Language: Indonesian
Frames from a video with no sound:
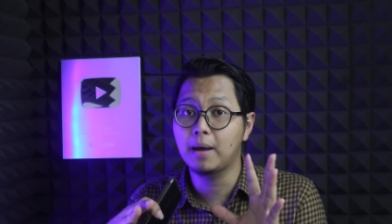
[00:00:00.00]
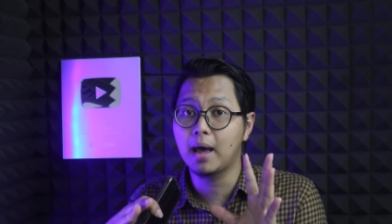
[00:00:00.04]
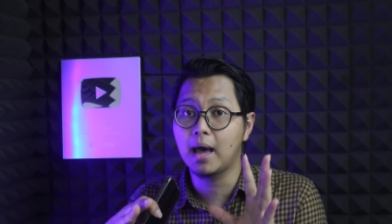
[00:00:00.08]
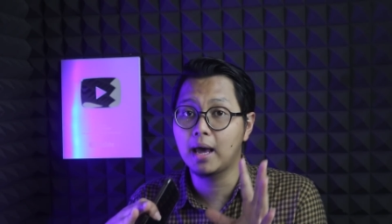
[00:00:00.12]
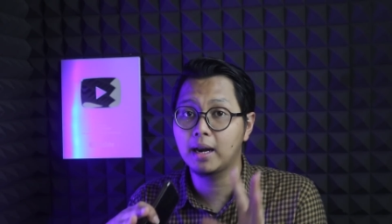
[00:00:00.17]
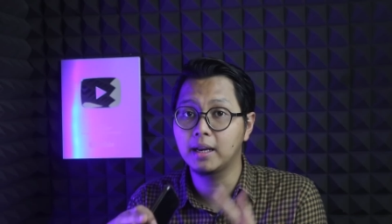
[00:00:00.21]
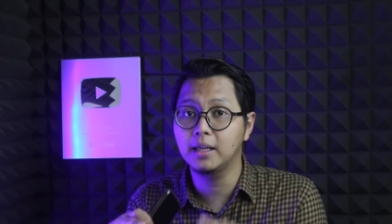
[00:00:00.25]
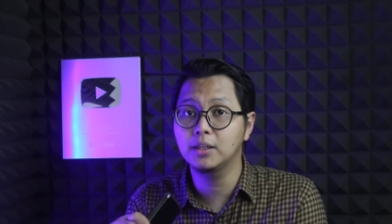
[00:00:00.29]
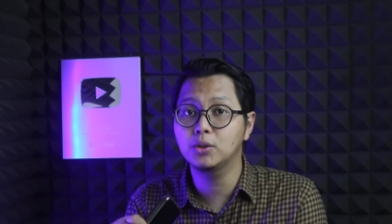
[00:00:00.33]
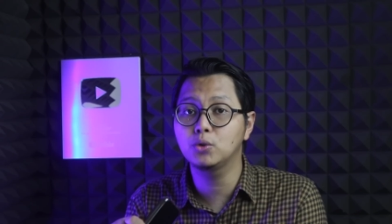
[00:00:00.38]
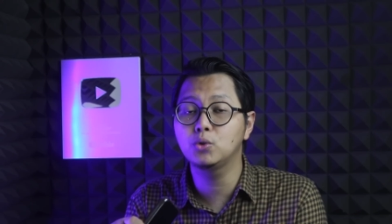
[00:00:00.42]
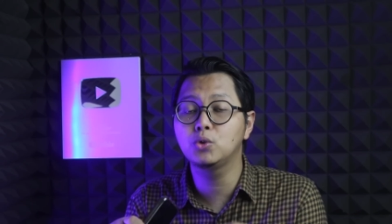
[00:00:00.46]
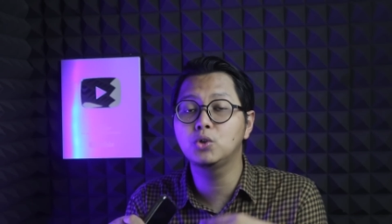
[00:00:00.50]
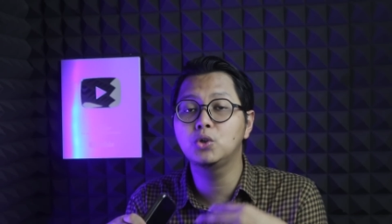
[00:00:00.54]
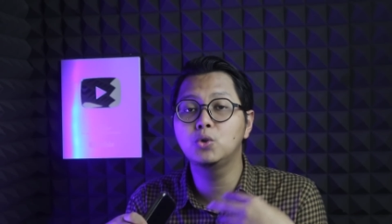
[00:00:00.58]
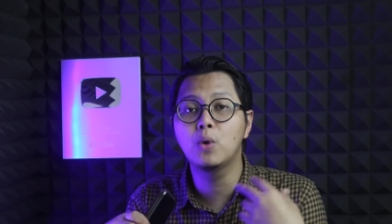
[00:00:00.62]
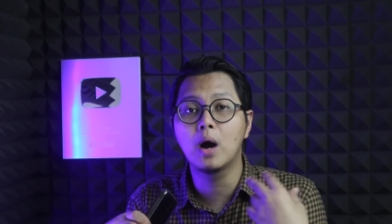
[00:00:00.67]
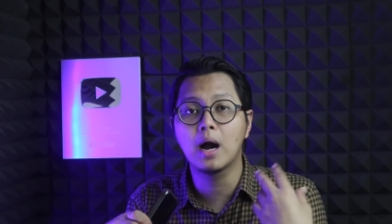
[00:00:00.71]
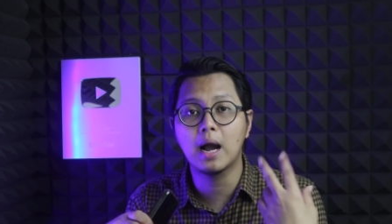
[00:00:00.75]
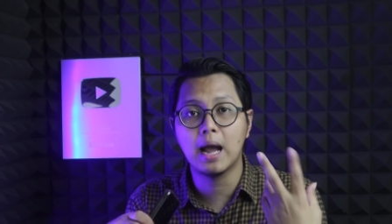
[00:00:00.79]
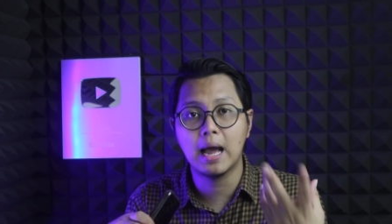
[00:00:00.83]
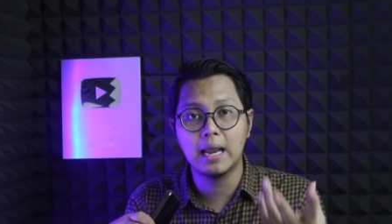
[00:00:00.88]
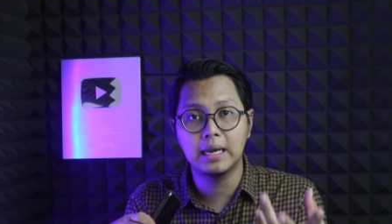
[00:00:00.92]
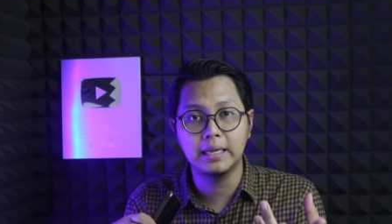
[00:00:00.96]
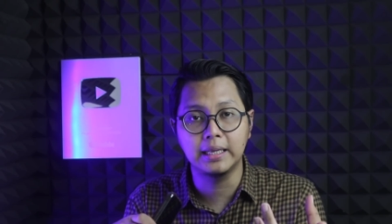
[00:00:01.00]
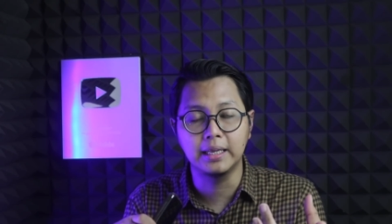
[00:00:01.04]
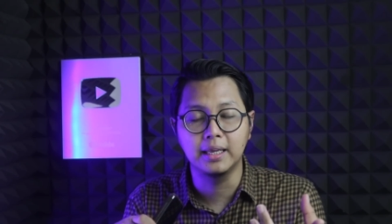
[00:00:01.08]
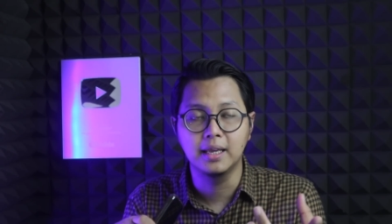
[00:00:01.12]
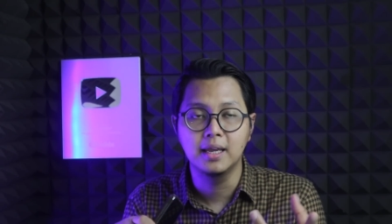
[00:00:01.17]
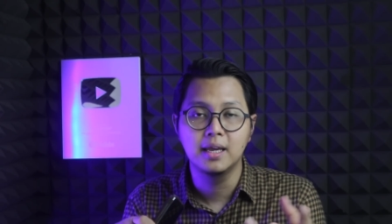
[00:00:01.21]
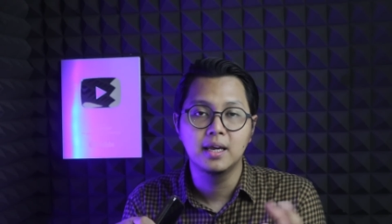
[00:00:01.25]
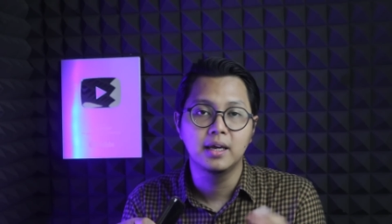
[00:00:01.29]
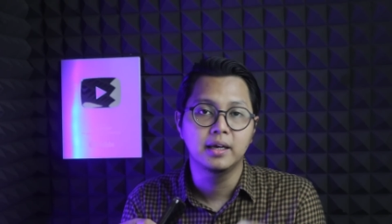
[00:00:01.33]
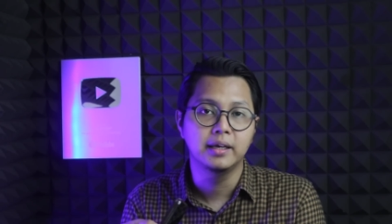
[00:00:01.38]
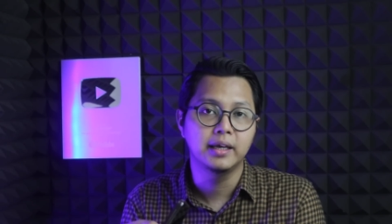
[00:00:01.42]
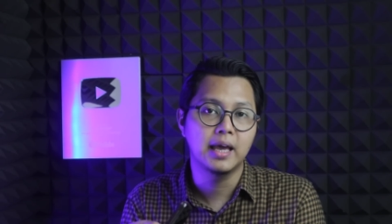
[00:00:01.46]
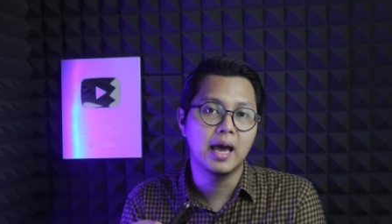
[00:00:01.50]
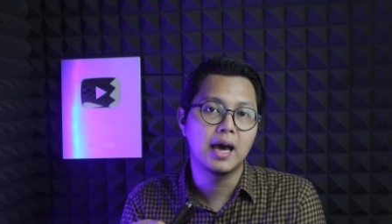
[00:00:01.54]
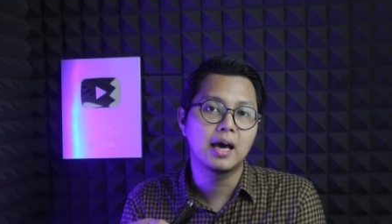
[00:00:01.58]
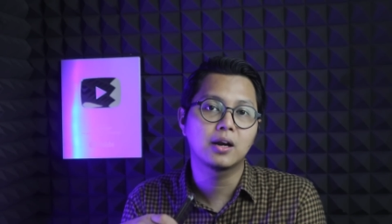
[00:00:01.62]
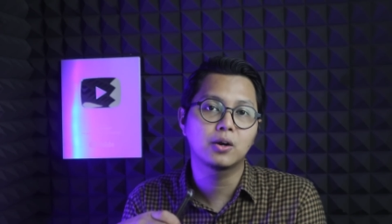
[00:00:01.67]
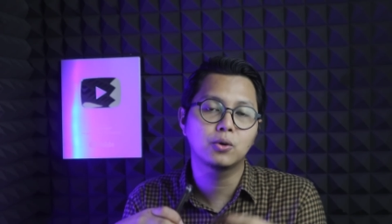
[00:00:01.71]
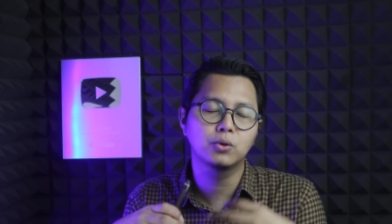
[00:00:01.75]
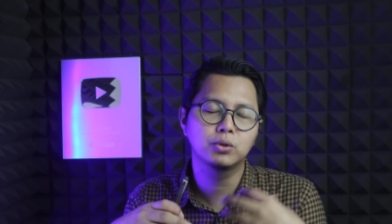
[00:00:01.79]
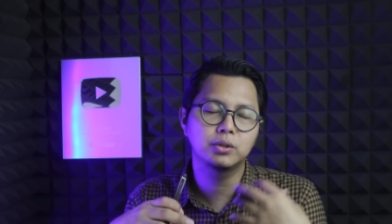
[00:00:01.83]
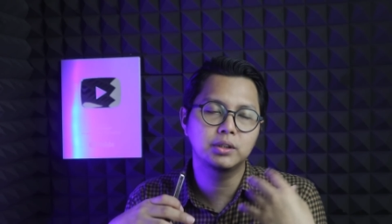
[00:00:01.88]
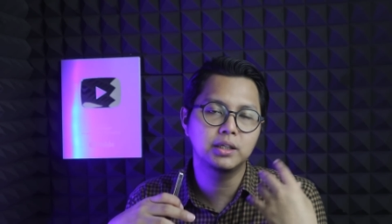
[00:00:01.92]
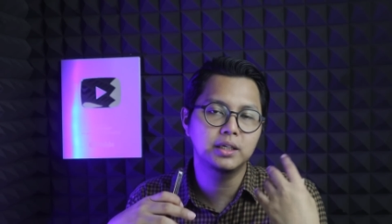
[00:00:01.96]
hari itu dua kali. Ya,
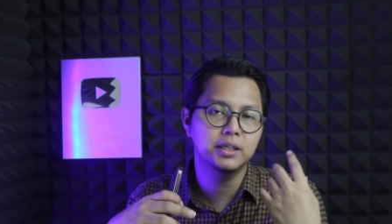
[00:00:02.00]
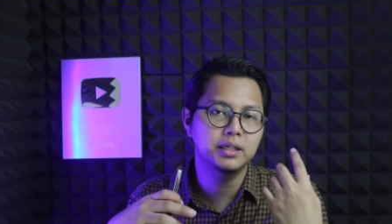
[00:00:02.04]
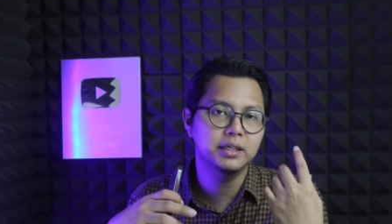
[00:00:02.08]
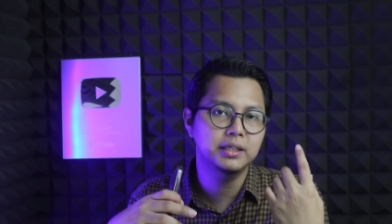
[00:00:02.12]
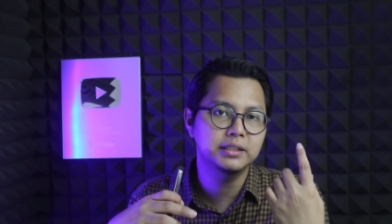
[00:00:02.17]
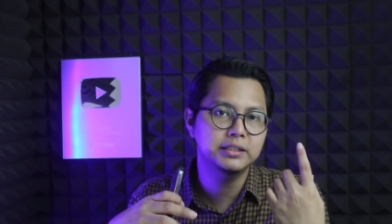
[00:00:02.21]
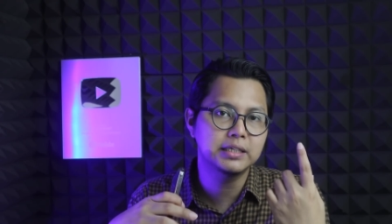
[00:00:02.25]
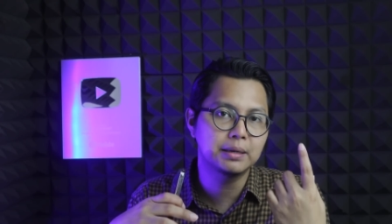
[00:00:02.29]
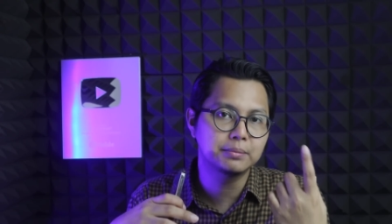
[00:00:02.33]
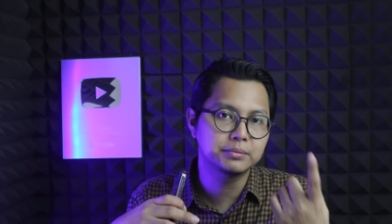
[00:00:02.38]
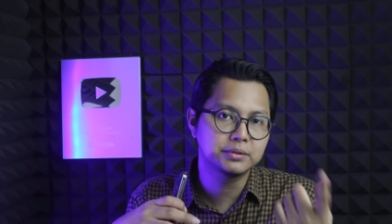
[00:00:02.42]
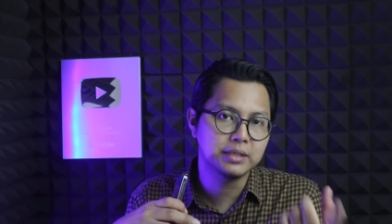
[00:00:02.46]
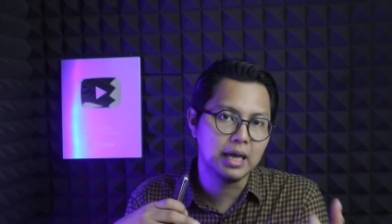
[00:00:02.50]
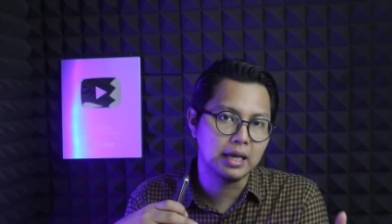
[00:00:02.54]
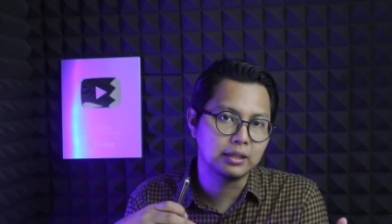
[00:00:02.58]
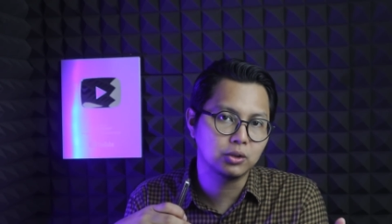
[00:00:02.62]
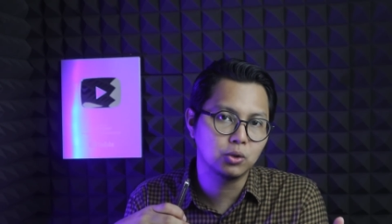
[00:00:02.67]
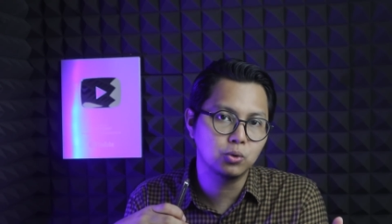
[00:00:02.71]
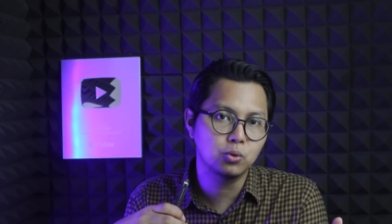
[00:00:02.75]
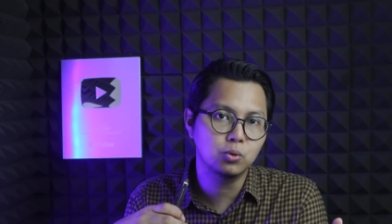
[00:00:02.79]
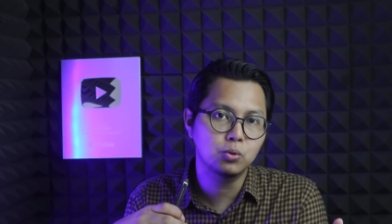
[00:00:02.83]
rutin di jam 1